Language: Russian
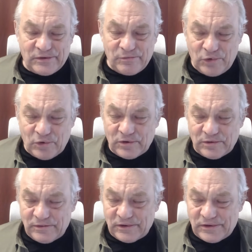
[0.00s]

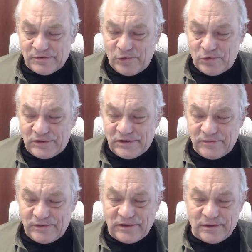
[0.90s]
смог, э, смог
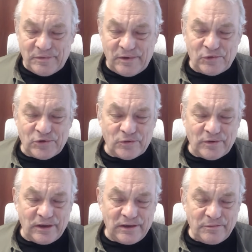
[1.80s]
действительно помочь
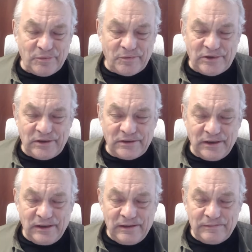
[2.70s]
Украине
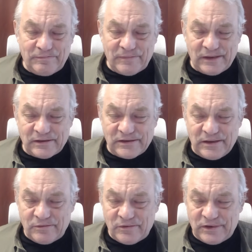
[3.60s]
победить
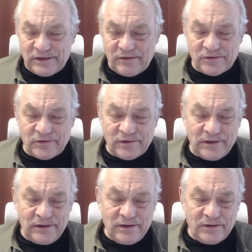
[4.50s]
самого
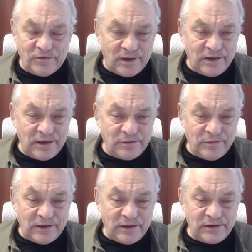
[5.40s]
главного врага
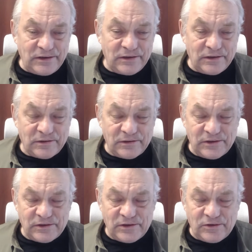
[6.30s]
демократии на,
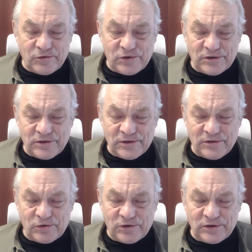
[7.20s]
на, на
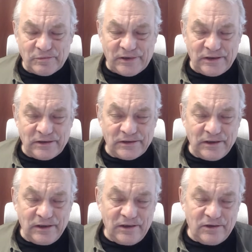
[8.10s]
сегодня на
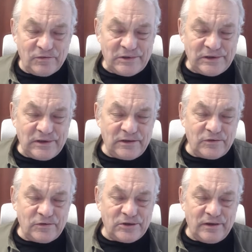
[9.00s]
планете. Вместо
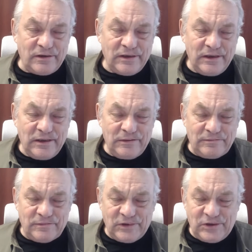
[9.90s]
этого человек
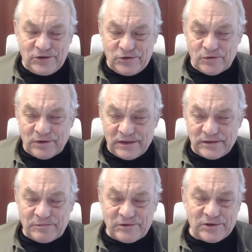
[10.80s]
еще
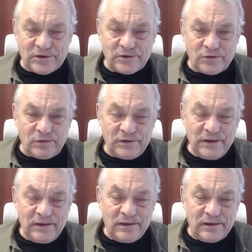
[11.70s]
раз
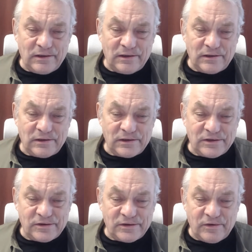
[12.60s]
подчеркнул Э,
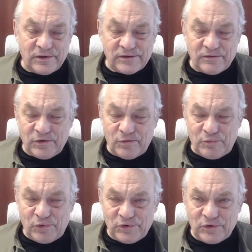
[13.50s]
свою
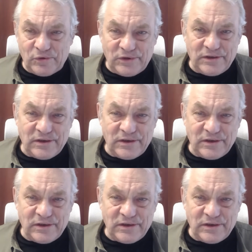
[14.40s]
полную